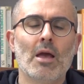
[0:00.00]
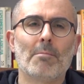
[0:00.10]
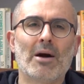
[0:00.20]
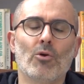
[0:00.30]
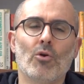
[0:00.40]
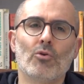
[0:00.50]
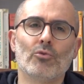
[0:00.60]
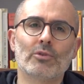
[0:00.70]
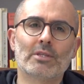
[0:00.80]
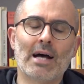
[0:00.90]
ma non
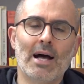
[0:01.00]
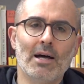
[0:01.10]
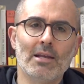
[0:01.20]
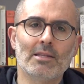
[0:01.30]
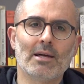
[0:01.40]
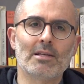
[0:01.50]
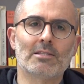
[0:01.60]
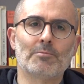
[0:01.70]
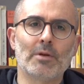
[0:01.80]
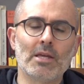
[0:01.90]
lontani
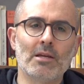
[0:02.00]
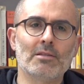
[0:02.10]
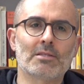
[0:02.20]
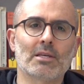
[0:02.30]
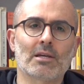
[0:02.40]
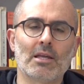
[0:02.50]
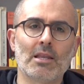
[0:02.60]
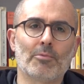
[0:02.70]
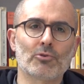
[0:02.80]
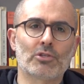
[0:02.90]
dall'esperienza che
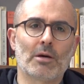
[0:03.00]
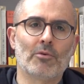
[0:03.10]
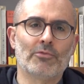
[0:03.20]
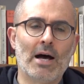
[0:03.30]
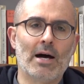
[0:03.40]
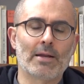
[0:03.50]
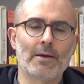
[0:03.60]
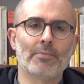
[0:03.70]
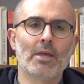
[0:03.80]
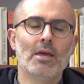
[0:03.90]
ne possiamo
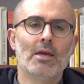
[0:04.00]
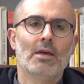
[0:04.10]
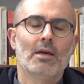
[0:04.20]
fare.